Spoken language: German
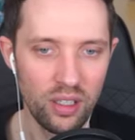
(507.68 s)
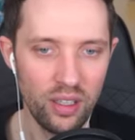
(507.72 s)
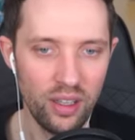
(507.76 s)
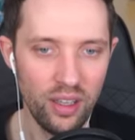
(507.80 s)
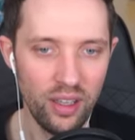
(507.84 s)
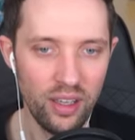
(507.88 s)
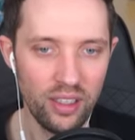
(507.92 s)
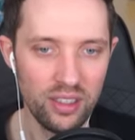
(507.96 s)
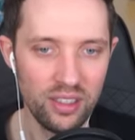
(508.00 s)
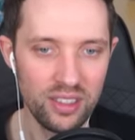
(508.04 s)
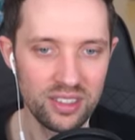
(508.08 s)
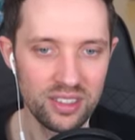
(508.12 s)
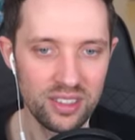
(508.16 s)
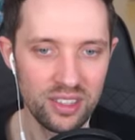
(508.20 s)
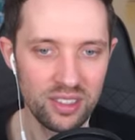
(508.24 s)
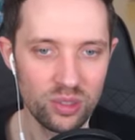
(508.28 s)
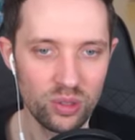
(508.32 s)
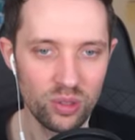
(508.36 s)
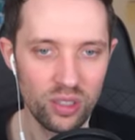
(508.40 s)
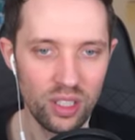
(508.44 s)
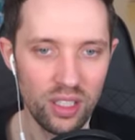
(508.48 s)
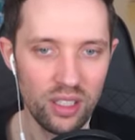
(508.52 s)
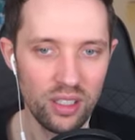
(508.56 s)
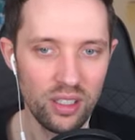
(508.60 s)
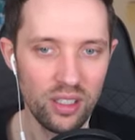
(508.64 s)
Ja, easy
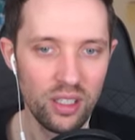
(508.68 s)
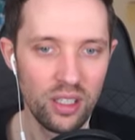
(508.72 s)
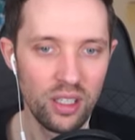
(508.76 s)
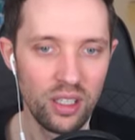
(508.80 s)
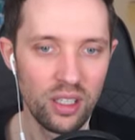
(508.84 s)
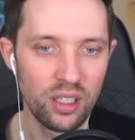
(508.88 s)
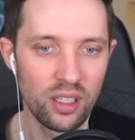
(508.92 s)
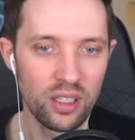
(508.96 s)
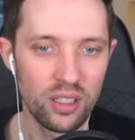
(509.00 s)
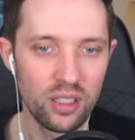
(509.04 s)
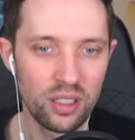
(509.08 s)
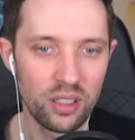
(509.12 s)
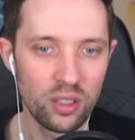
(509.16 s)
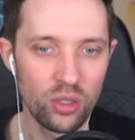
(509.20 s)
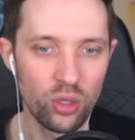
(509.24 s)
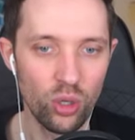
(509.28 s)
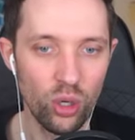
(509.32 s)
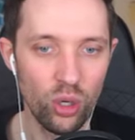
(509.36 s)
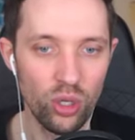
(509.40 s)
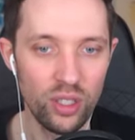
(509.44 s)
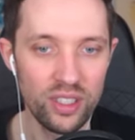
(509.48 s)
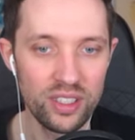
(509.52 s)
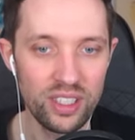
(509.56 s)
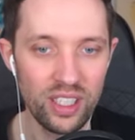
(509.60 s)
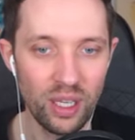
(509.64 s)
sogar.
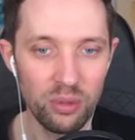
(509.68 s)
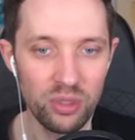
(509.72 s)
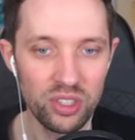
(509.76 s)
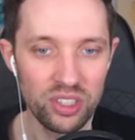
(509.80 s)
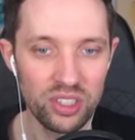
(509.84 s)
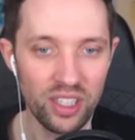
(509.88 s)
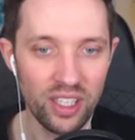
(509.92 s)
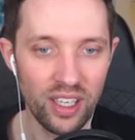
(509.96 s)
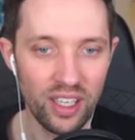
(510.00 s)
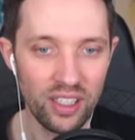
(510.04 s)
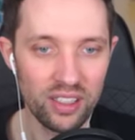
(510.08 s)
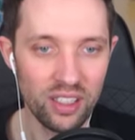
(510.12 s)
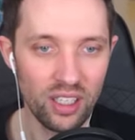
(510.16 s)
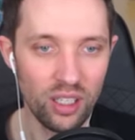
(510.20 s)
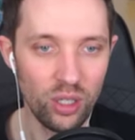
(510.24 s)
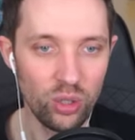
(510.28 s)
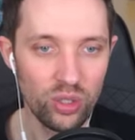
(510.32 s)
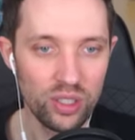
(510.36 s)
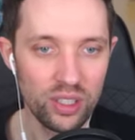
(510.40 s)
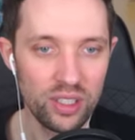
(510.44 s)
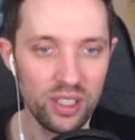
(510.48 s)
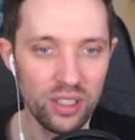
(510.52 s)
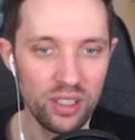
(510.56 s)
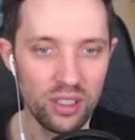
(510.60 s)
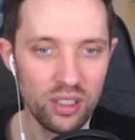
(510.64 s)
Gold habe ich direkt
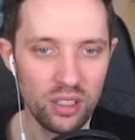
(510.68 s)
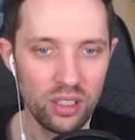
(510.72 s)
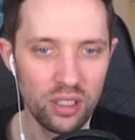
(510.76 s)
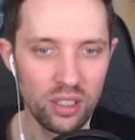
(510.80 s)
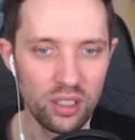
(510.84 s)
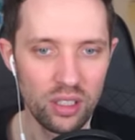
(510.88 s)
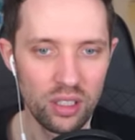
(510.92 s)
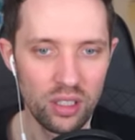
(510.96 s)
auch hier.